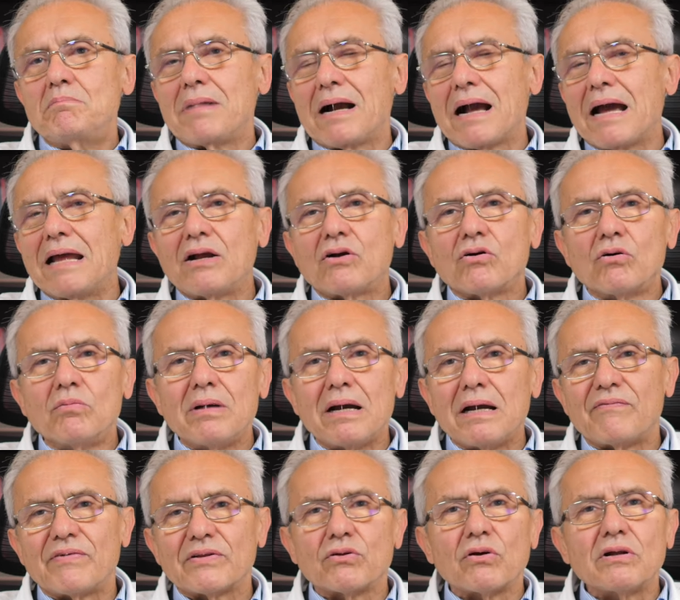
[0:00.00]
magari
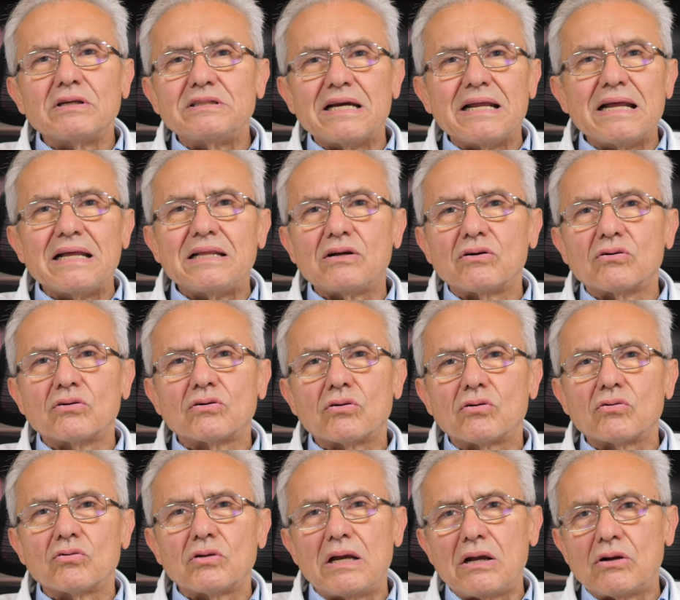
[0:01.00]
come fattore genetico
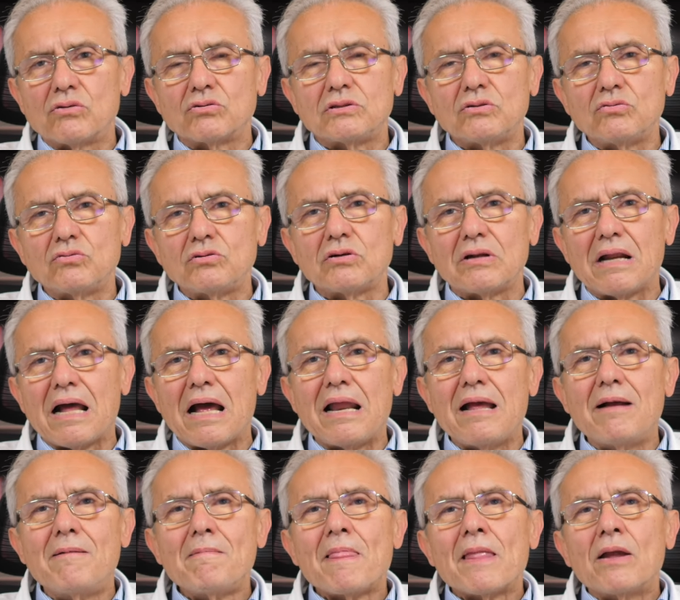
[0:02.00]
e
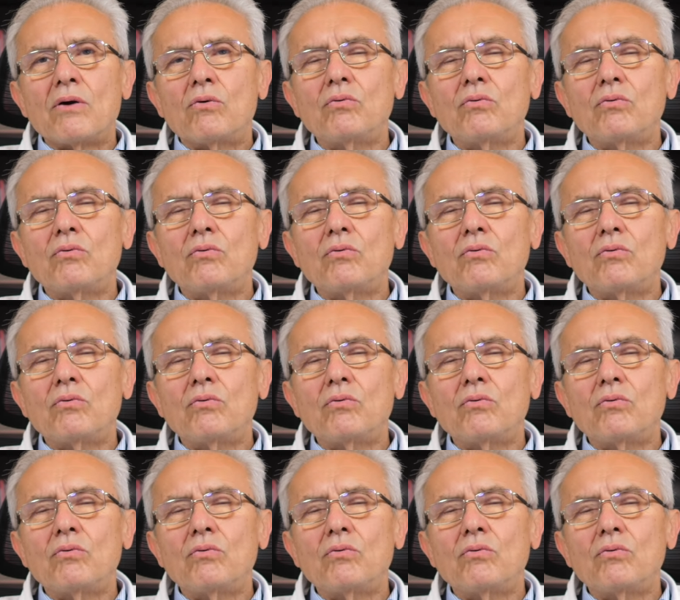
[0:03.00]
costituzionale,